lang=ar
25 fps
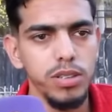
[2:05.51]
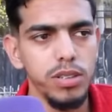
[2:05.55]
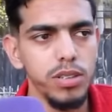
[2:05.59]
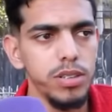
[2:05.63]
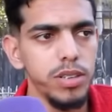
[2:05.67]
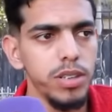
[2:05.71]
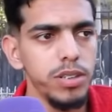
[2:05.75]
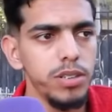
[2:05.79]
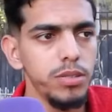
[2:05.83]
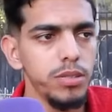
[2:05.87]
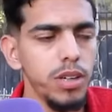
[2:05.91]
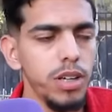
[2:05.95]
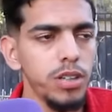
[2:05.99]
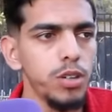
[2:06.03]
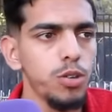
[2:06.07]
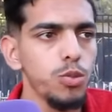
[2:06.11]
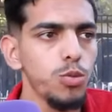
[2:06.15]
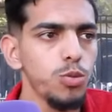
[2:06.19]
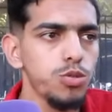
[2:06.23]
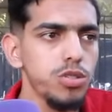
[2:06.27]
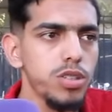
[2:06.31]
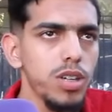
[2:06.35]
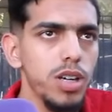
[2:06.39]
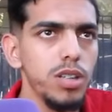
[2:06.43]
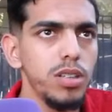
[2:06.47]
يعني انه
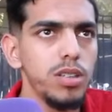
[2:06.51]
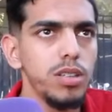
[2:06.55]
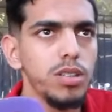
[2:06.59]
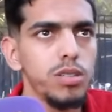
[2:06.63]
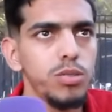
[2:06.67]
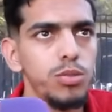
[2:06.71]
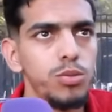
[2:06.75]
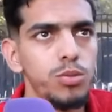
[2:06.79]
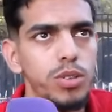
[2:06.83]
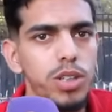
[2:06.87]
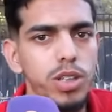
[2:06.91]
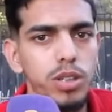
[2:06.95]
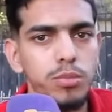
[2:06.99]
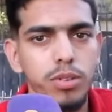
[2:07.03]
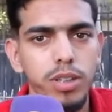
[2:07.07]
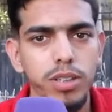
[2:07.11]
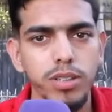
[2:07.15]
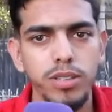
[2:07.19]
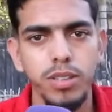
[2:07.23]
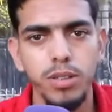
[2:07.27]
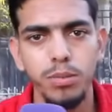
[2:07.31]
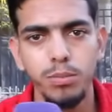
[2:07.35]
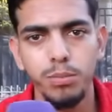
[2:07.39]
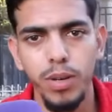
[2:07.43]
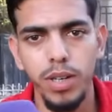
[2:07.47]
صال وكيبغي
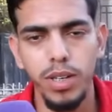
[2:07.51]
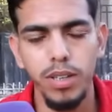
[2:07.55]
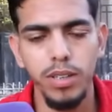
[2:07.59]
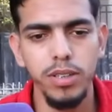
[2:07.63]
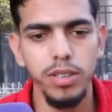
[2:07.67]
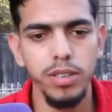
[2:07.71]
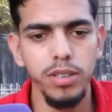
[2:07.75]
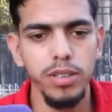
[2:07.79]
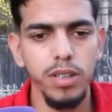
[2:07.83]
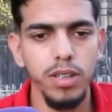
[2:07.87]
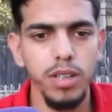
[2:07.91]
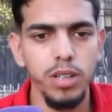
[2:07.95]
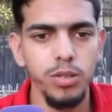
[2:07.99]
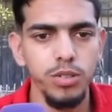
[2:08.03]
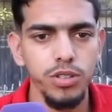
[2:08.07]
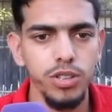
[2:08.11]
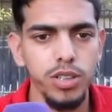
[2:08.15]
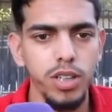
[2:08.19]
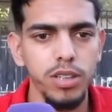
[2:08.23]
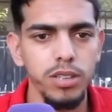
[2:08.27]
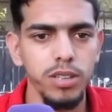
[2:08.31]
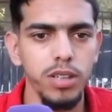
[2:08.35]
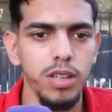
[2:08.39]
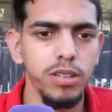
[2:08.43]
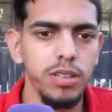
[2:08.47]
يتكبر لينا ولا شي
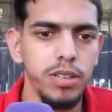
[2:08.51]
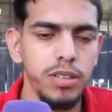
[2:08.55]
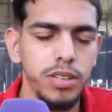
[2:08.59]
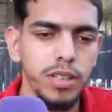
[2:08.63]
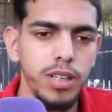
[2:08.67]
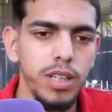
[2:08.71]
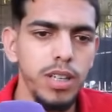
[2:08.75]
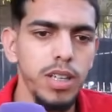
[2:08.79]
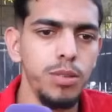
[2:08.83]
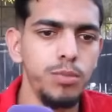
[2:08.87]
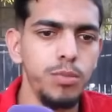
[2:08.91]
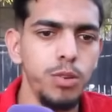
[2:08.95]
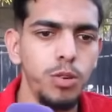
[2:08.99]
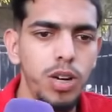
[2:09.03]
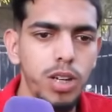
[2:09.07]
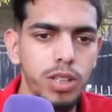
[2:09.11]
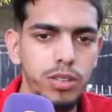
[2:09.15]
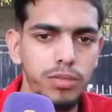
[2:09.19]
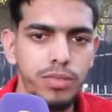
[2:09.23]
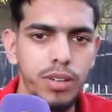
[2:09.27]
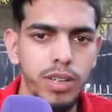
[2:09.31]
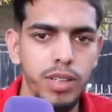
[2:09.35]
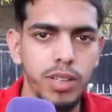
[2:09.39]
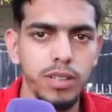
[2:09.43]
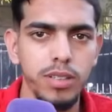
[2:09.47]
حاجه انني كنلعب مع واحد
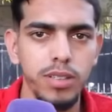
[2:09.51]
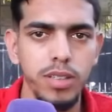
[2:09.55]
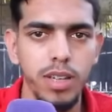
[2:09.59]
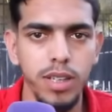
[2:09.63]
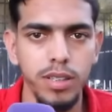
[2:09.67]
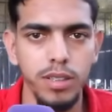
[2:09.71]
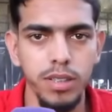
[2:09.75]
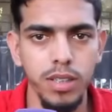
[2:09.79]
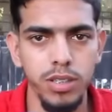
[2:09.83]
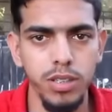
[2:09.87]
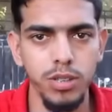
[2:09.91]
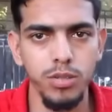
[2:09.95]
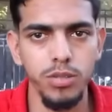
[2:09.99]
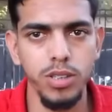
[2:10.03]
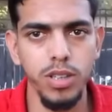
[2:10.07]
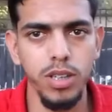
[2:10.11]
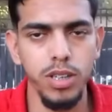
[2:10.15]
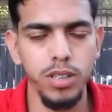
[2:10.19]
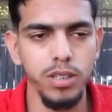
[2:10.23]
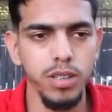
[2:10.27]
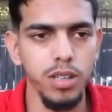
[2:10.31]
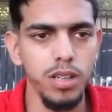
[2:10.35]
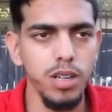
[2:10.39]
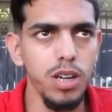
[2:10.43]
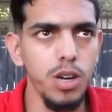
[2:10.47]
الفريق تحت طنجه ولا شي
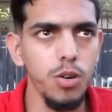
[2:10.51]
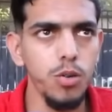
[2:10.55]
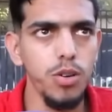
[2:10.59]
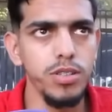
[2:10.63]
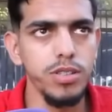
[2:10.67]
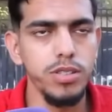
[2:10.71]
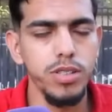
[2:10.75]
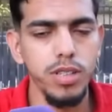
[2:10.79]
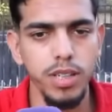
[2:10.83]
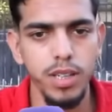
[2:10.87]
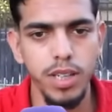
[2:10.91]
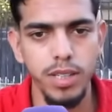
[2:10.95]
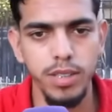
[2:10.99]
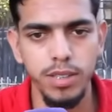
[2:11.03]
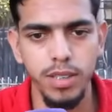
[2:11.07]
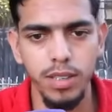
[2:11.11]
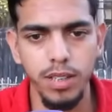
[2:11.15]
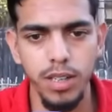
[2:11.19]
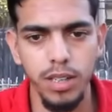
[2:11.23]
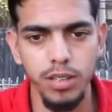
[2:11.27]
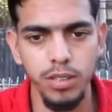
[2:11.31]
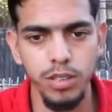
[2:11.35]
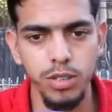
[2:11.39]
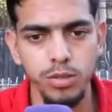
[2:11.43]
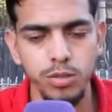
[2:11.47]
حاجه وينسى
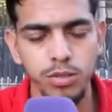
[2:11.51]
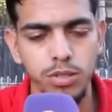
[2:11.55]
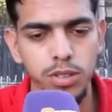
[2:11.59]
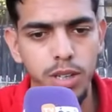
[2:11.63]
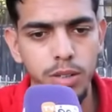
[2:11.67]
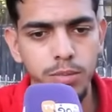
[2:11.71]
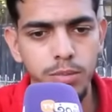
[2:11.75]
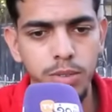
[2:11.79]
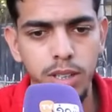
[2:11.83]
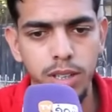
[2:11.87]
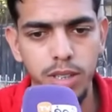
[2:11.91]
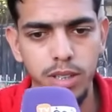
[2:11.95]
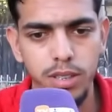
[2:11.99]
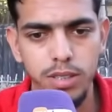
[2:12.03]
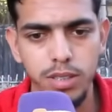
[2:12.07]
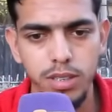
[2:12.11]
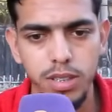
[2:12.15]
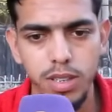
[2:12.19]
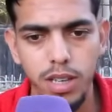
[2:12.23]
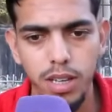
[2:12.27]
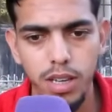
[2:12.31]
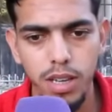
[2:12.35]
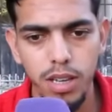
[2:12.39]
الاصدقاء ديالو لا بالعكس